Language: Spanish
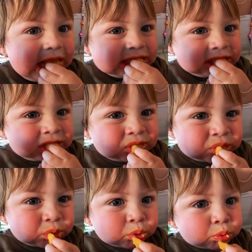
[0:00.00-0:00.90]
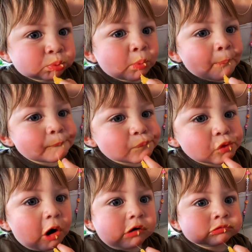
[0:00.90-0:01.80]
te iba a decir, dije, o le
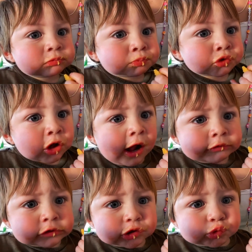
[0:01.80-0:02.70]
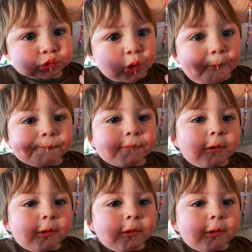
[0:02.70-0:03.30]
¿eh? o no me vende, nada más que me vende.